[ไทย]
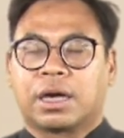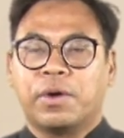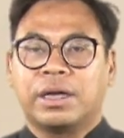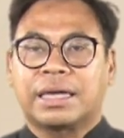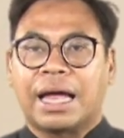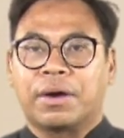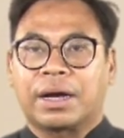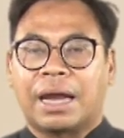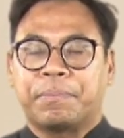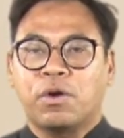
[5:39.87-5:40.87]
กระบวนการของ
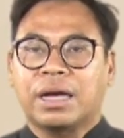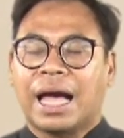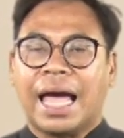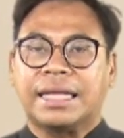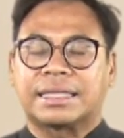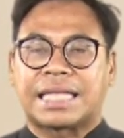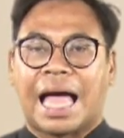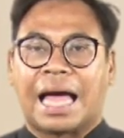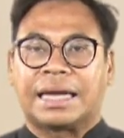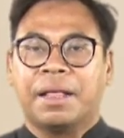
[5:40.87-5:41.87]
การป้นค่าย
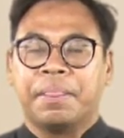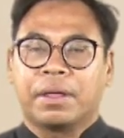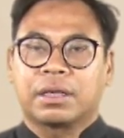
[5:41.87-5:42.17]
ต่างๆเนี่ย